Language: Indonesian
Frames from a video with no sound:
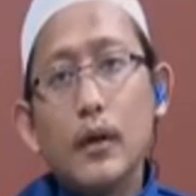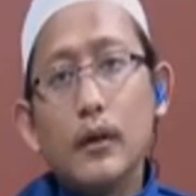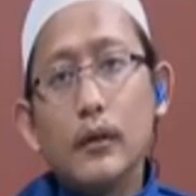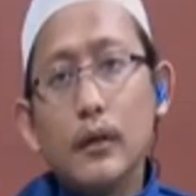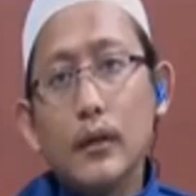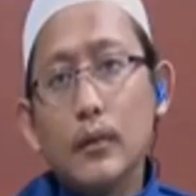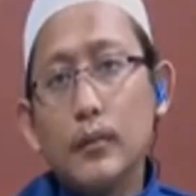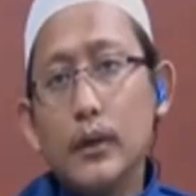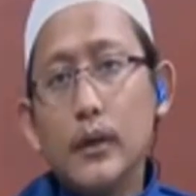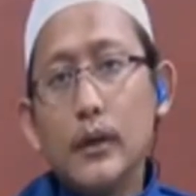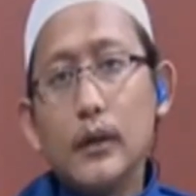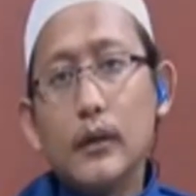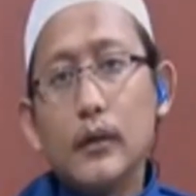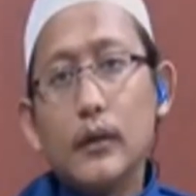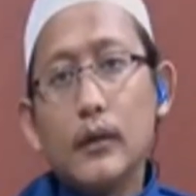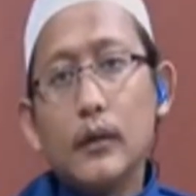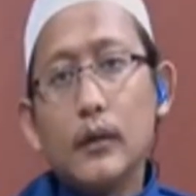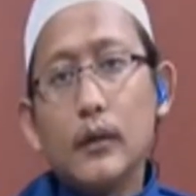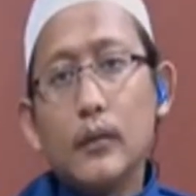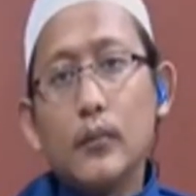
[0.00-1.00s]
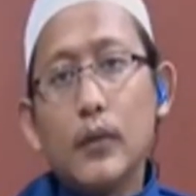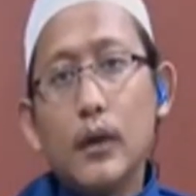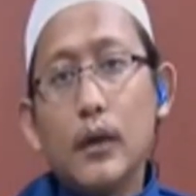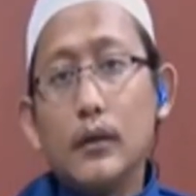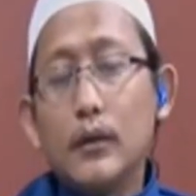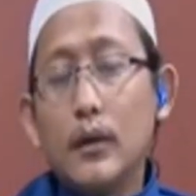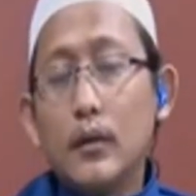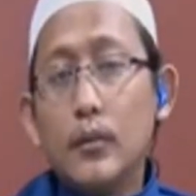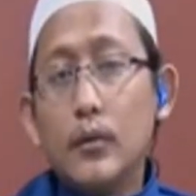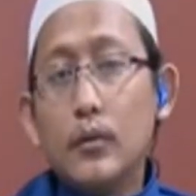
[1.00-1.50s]
para tabiin, para
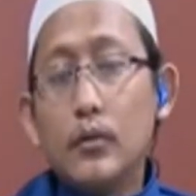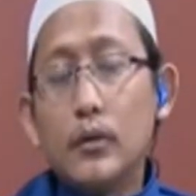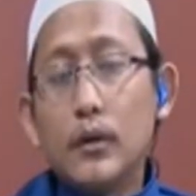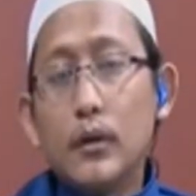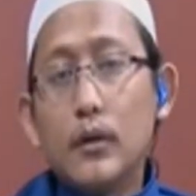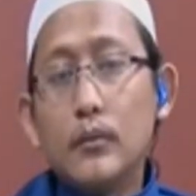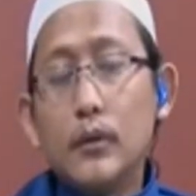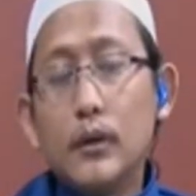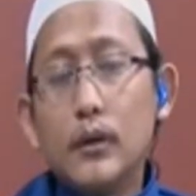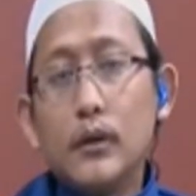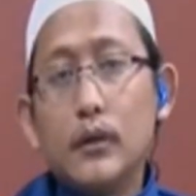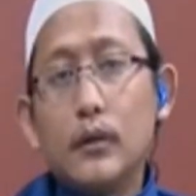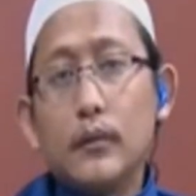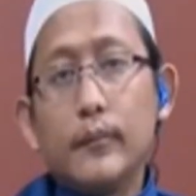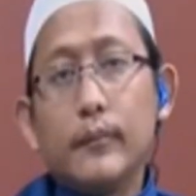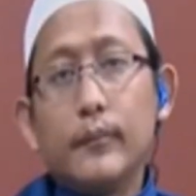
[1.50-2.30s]
tabiun tabiin.